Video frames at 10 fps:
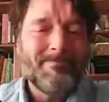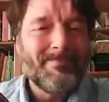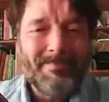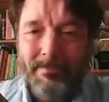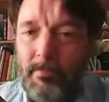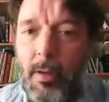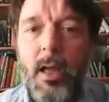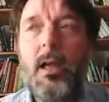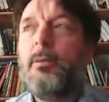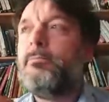Mm,
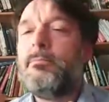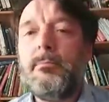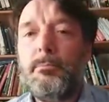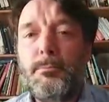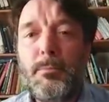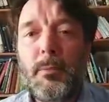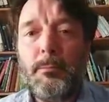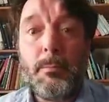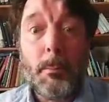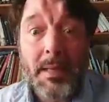mm,
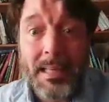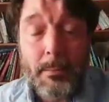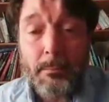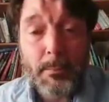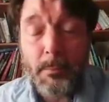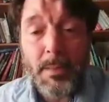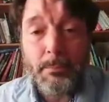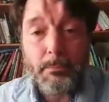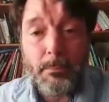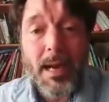mi, libro, mi,
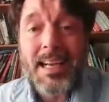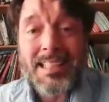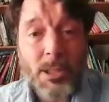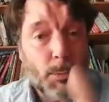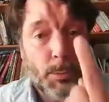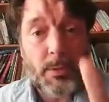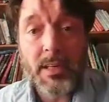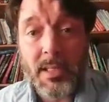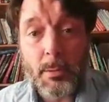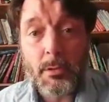Pan Casero, mi primer
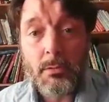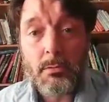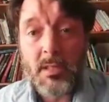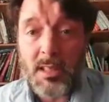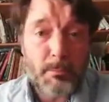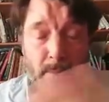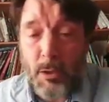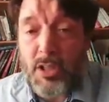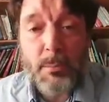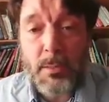libro, creo
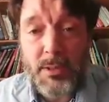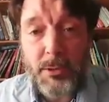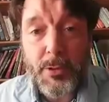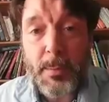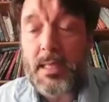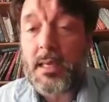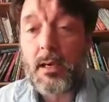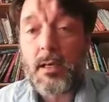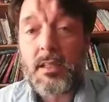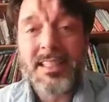que es el más vendido de España,
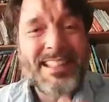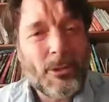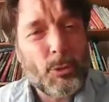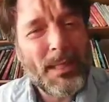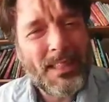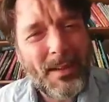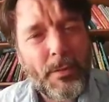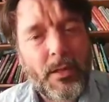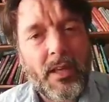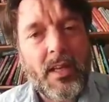es del
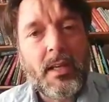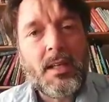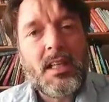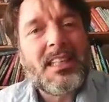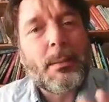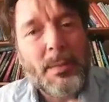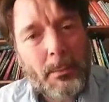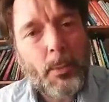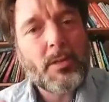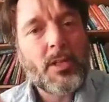2013. Y también
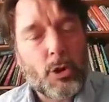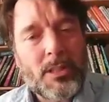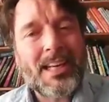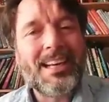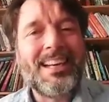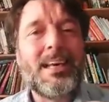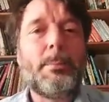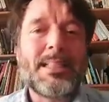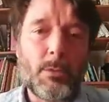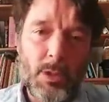puedes notarle que le ha
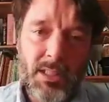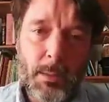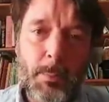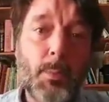pasado el tiempo.